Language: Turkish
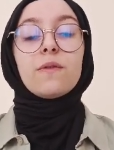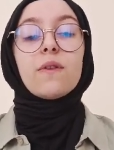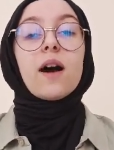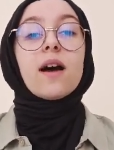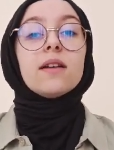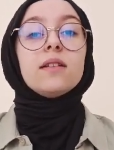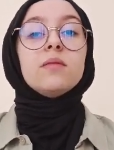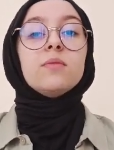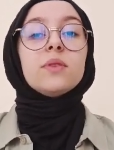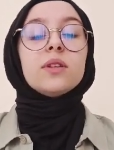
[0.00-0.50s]

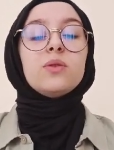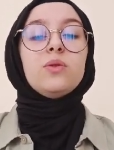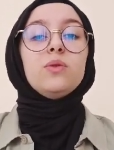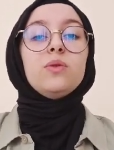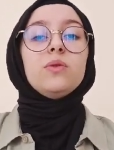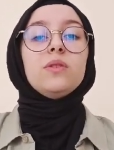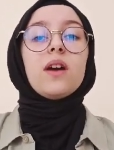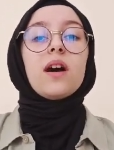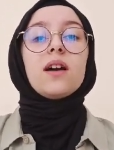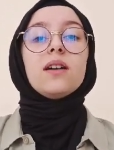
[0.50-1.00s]
Verme
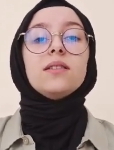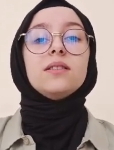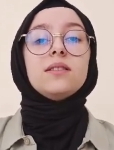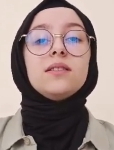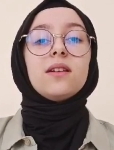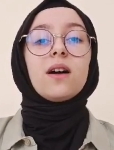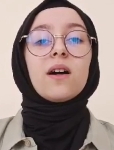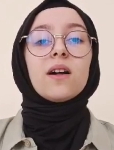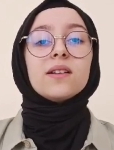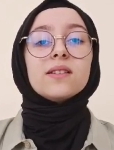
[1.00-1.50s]

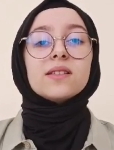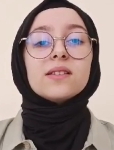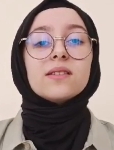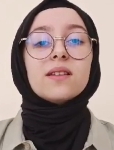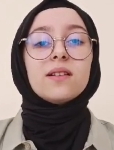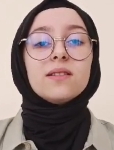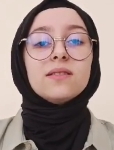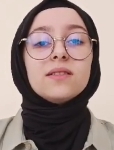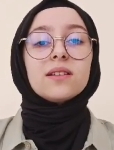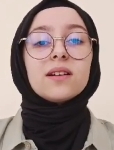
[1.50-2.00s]
dünyaları
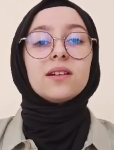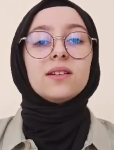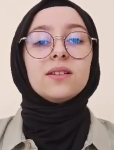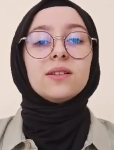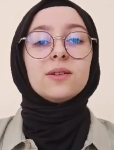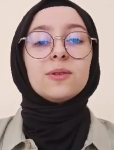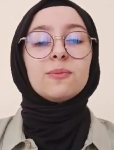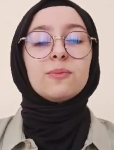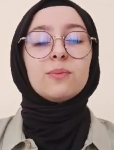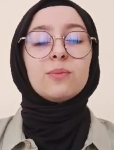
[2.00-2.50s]
alsan da
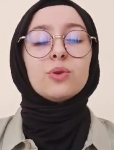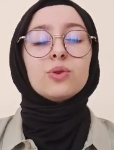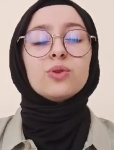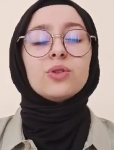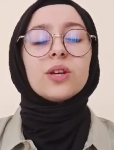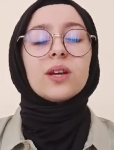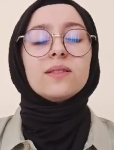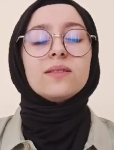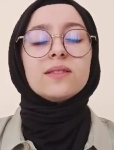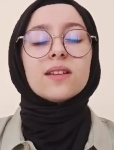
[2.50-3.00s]
bu
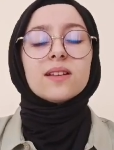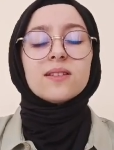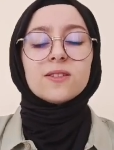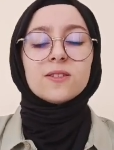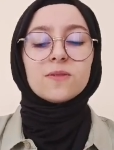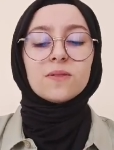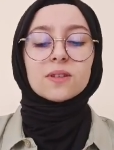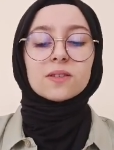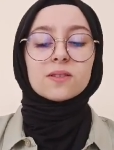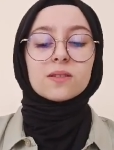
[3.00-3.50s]

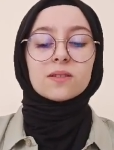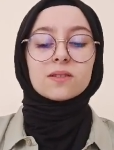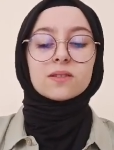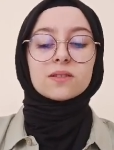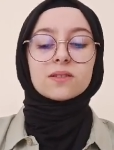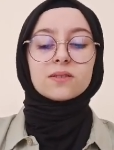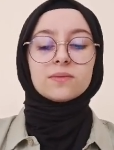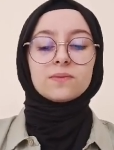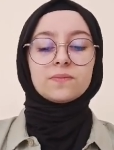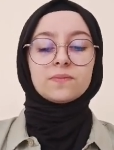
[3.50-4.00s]
cennet vatanı.